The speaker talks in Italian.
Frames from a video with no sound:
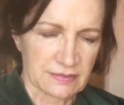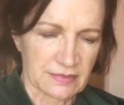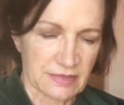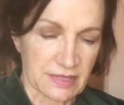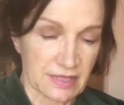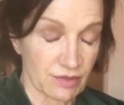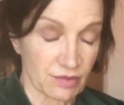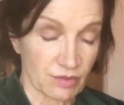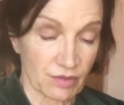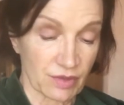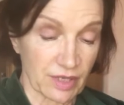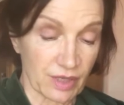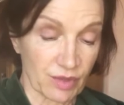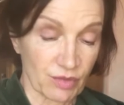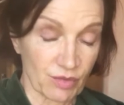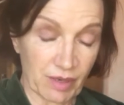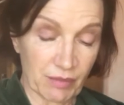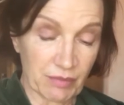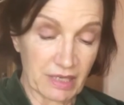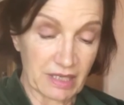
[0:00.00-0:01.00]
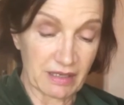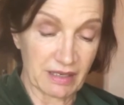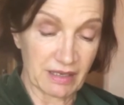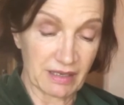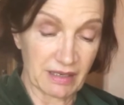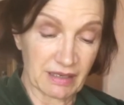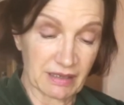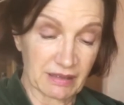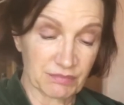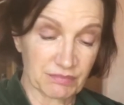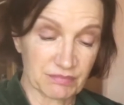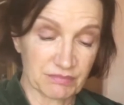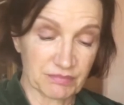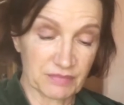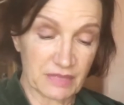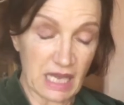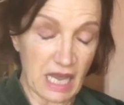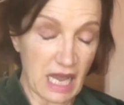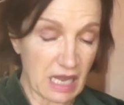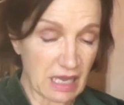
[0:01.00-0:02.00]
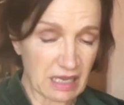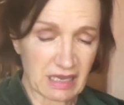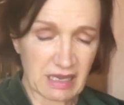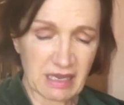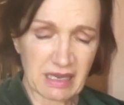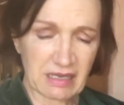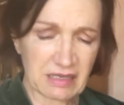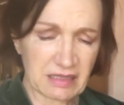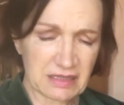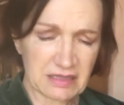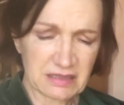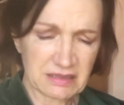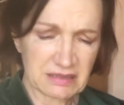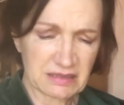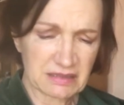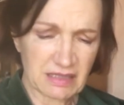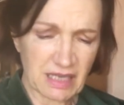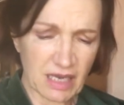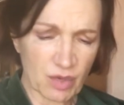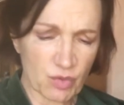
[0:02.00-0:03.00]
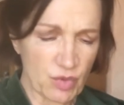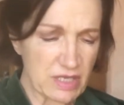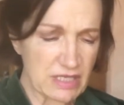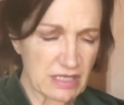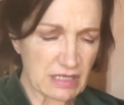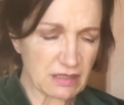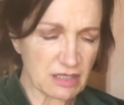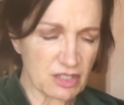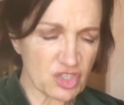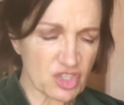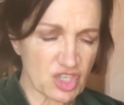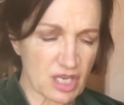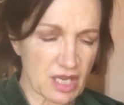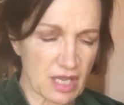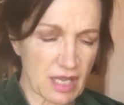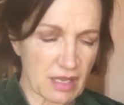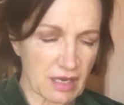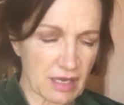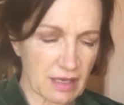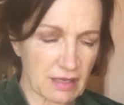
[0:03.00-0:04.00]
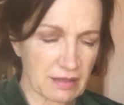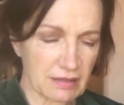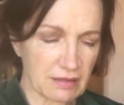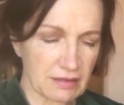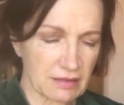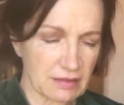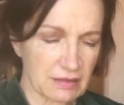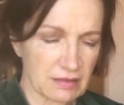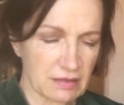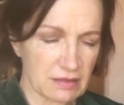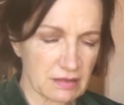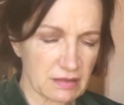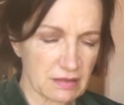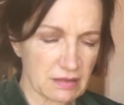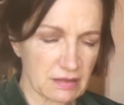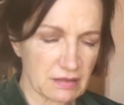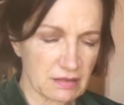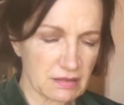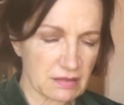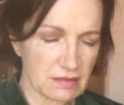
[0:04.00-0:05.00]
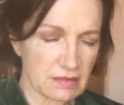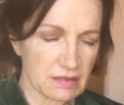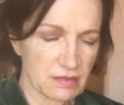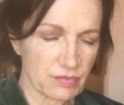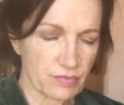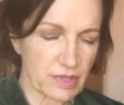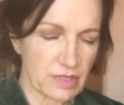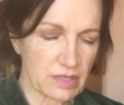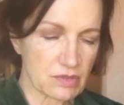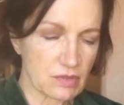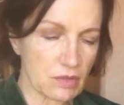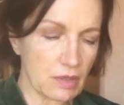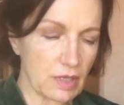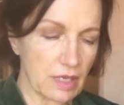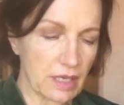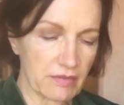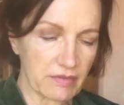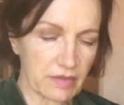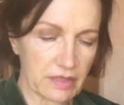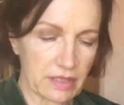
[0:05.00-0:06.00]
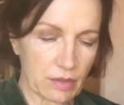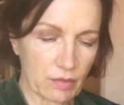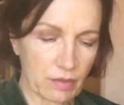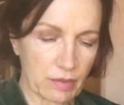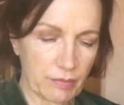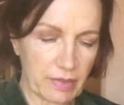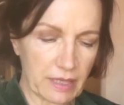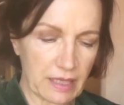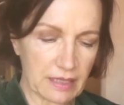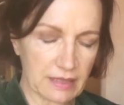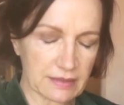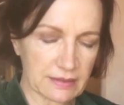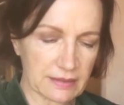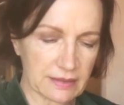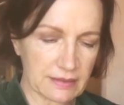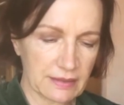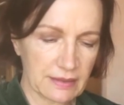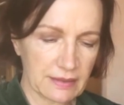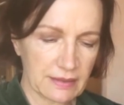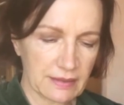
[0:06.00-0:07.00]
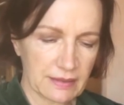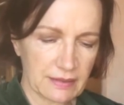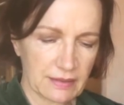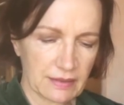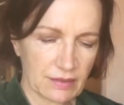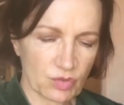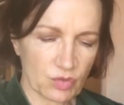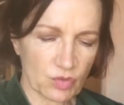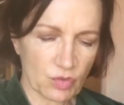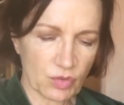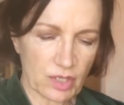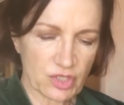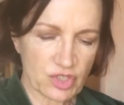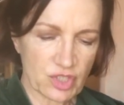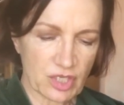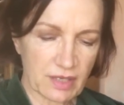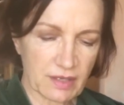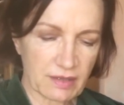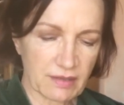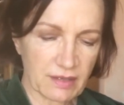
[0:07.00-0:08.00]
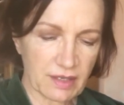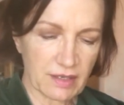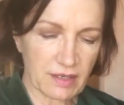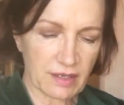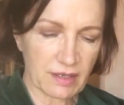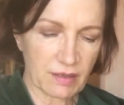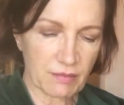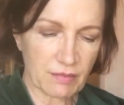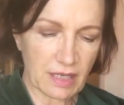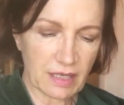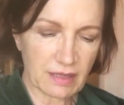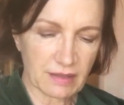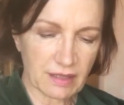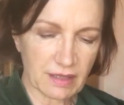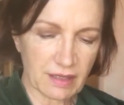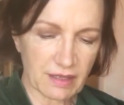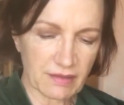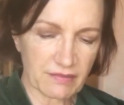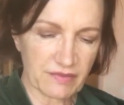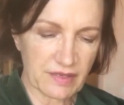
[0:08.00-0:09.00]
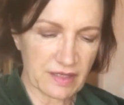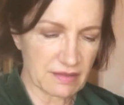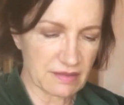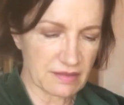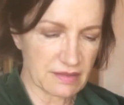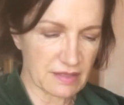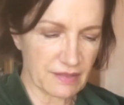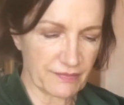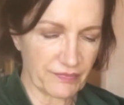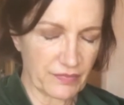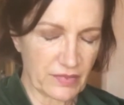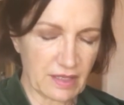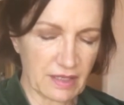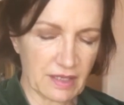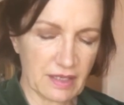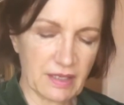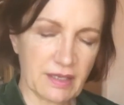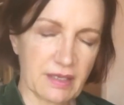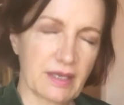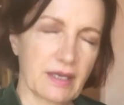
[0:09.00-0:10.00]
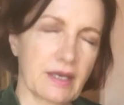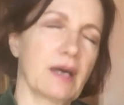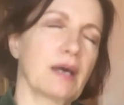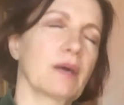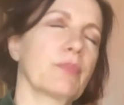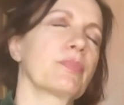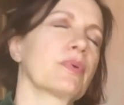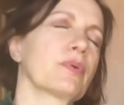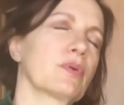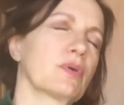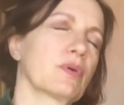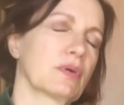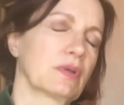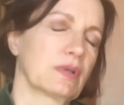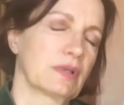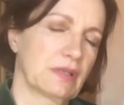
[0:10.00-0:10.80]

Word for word: se non che una manina bianca, a guisa di cera, spenzolava da una parte con una certa inanimata gravezza e il capo